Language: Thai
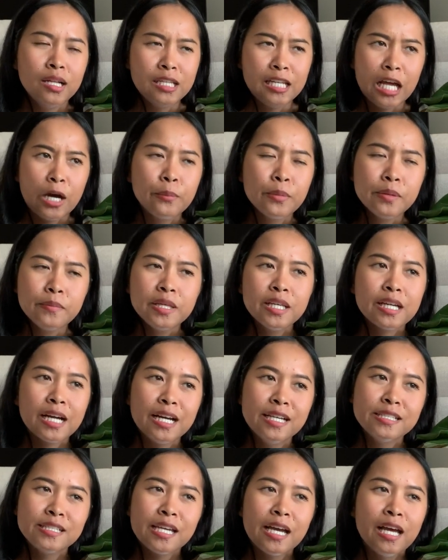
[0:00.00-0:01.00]
แล้วไม่มีใค
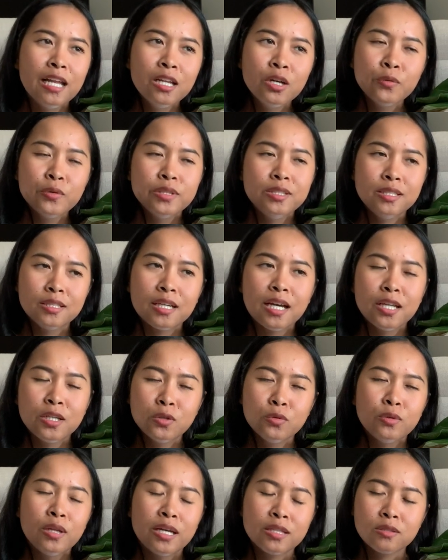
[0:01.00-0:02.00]
รแชร์เรื่องวิธีการ
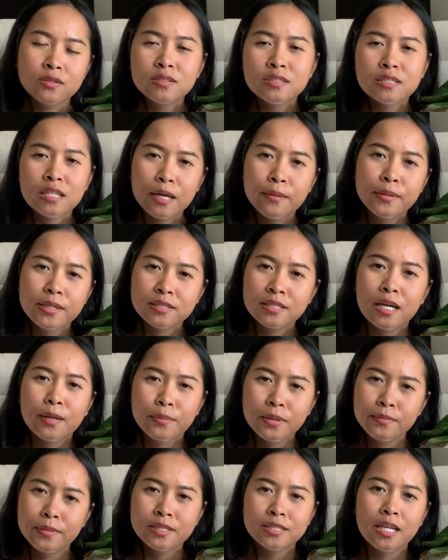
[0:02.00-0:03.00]
ดูแลต้นไทรใบสัก
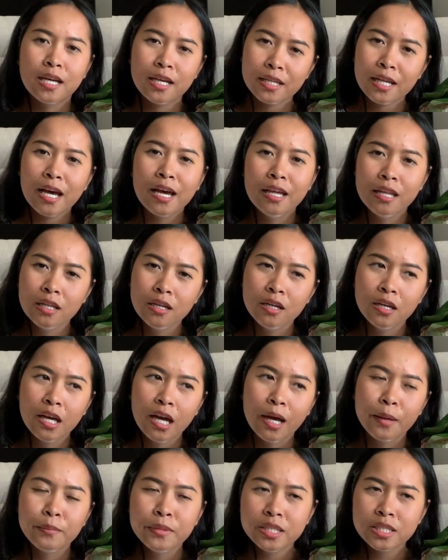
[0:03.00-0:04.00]
เป็นภาษาไทยเลย
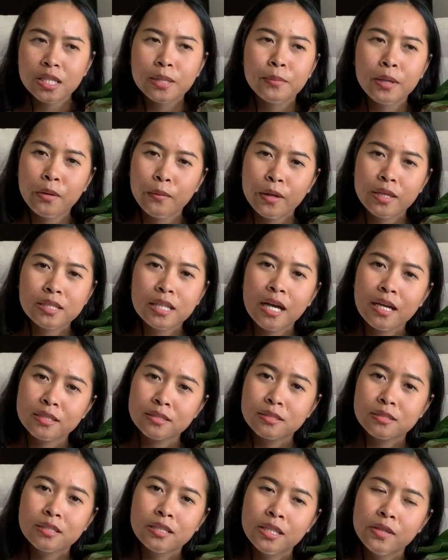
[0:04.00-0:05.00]
อะมีแต่แบบว่าต่าง
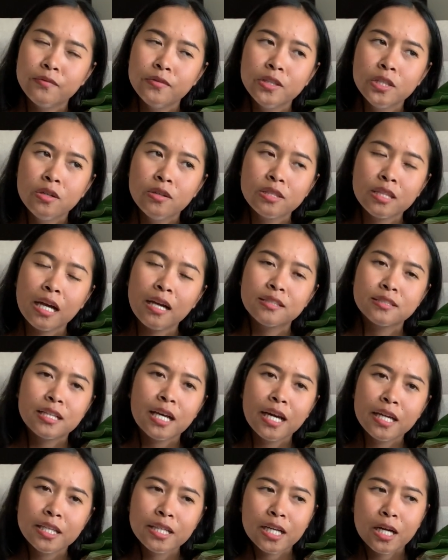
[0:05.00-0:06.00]
คลิปวิดีโอต่าง
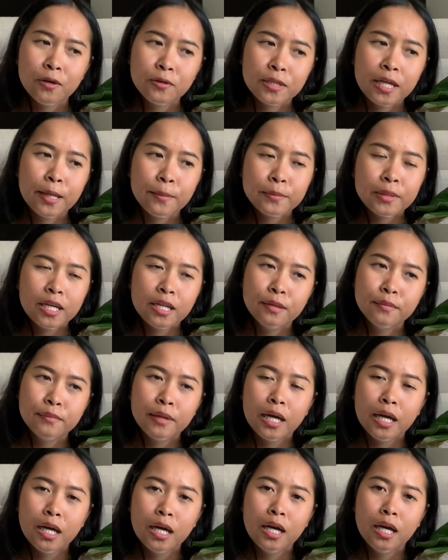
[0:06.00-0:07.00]
ชาติที่เขาทำกันมา